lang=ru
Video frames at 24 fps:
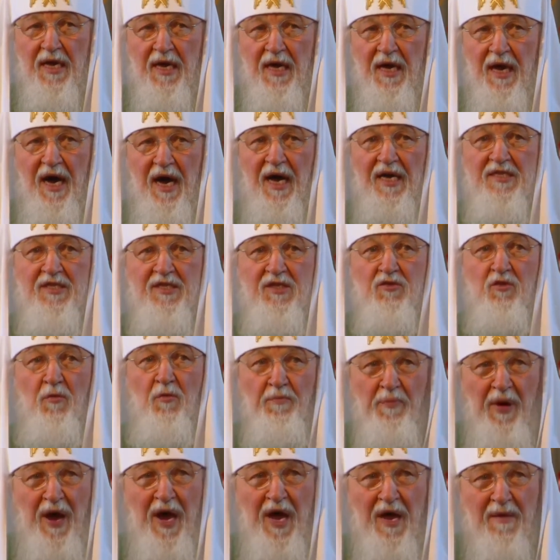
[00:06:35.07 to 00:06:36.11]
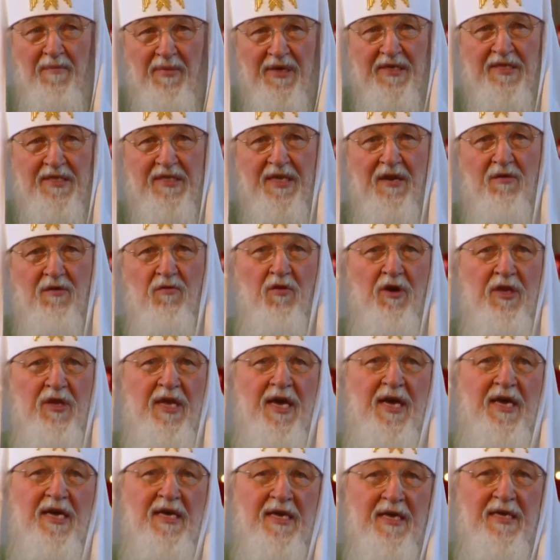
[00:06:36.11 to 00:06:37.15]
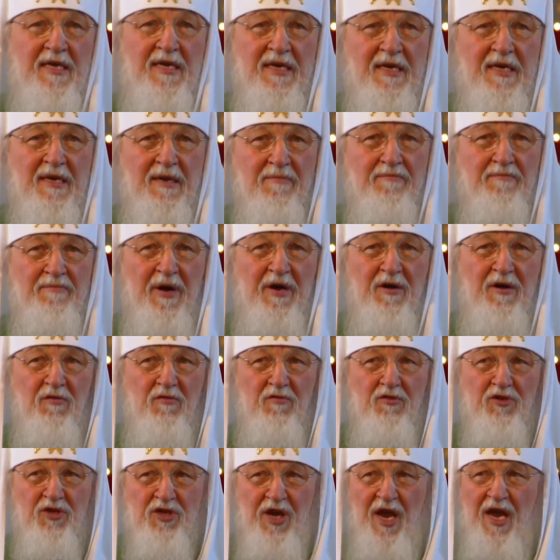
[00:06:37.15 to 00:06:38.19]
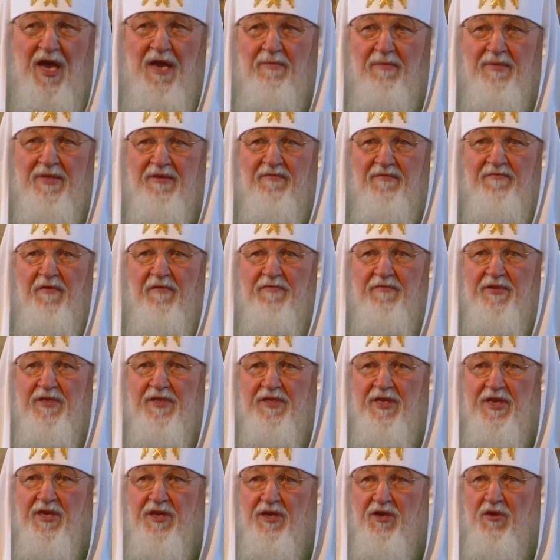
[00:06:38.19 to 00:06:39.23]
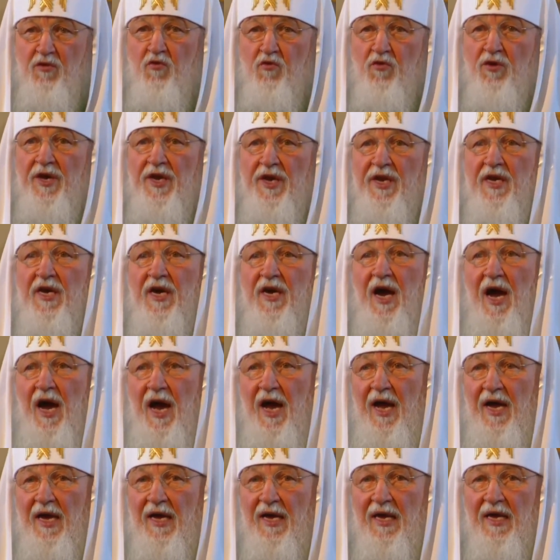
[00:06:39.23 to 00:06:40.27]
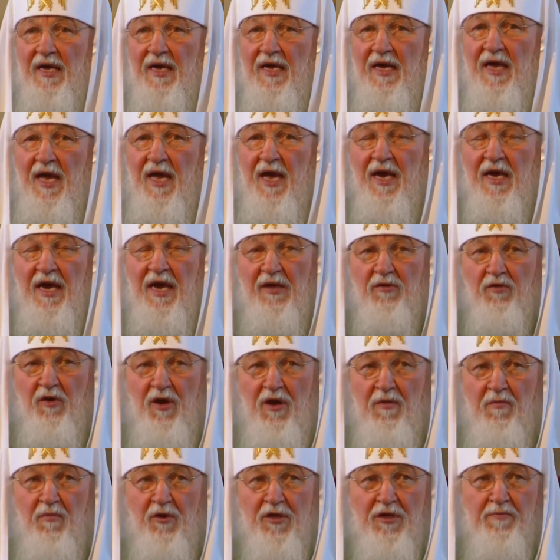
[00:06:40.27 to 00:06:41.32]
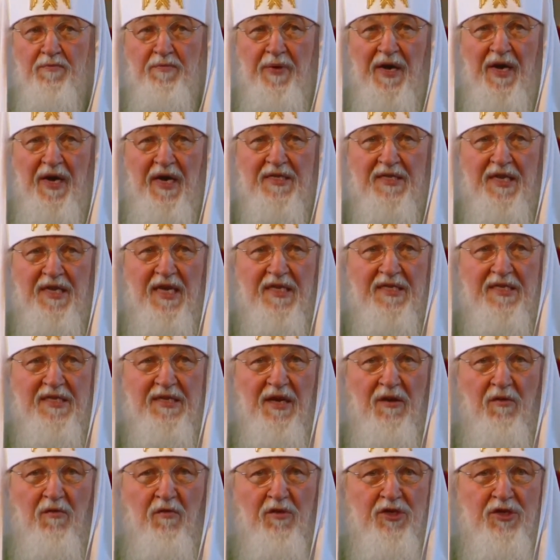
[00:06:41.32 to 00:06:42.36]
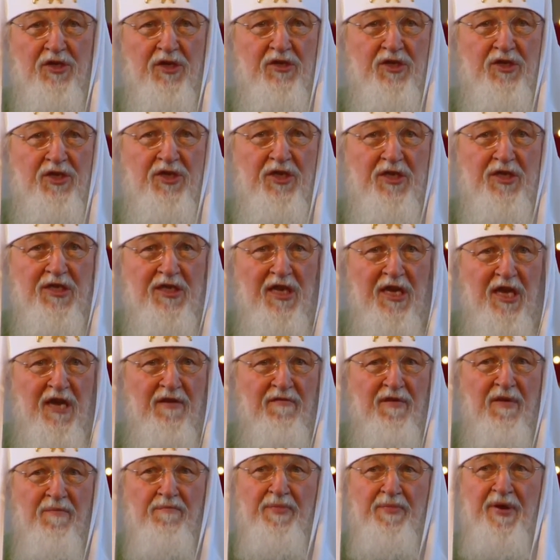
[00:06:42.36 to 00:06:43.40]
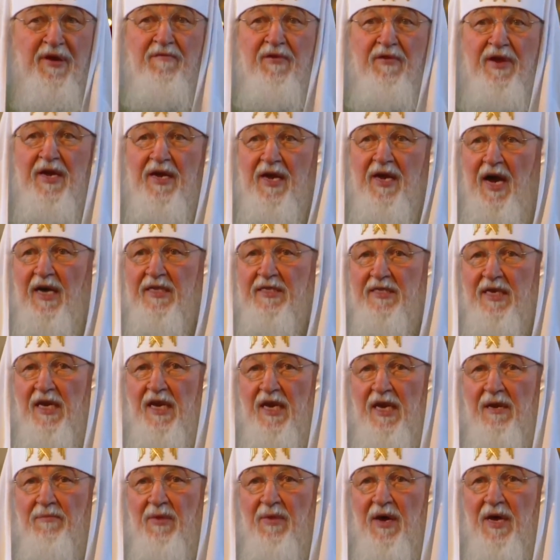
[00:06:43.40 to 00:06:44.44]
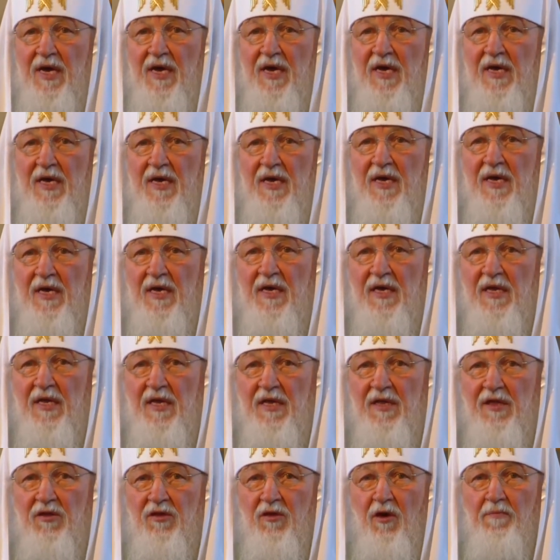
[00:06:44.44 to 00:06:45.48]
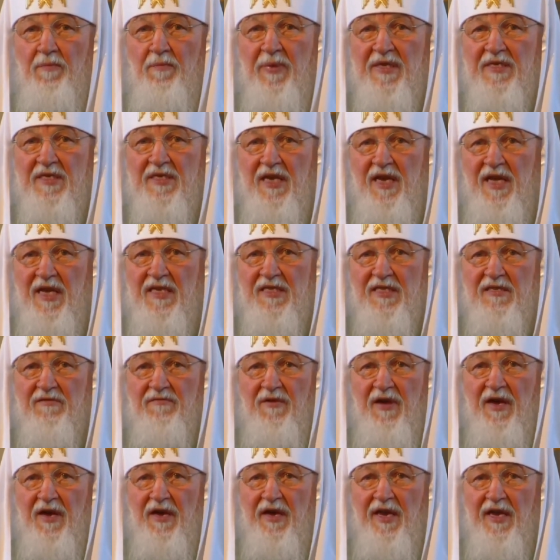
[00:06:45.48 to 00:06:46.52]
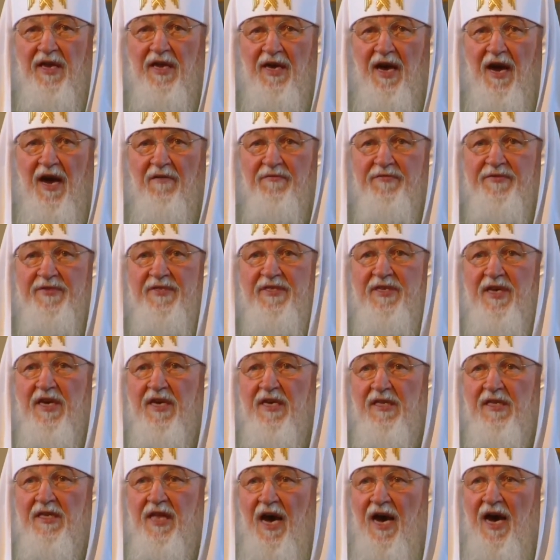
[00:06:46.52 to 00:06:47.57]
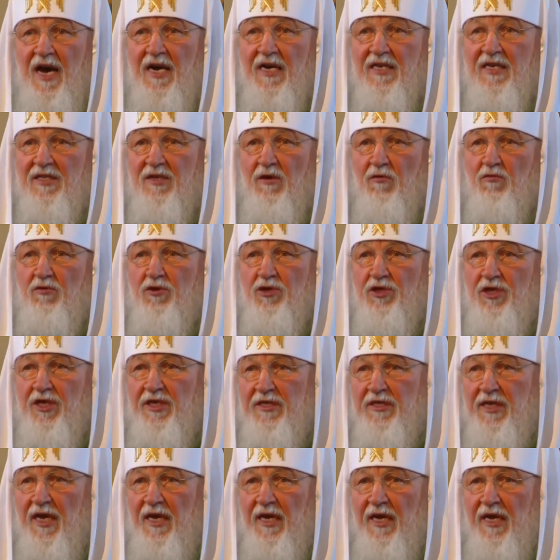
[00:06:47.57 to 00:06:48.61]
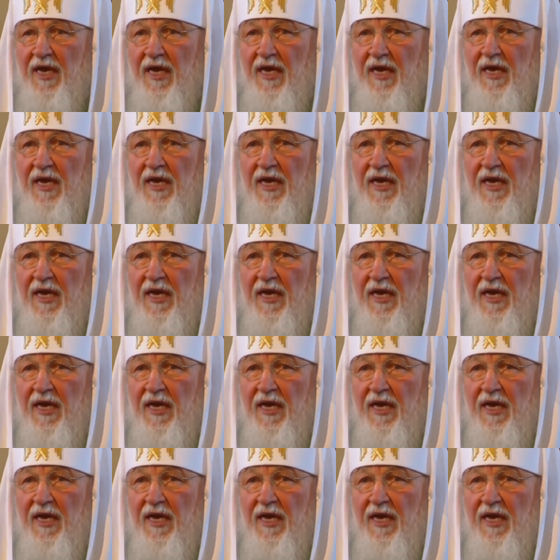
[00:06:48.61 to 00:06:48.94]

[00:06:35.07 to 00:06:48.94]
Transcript: Отступаем от закона, погружаемся в стихию греха, который может показаться очень счастливым, привлекательным – но последствия греха всегда разрушительны,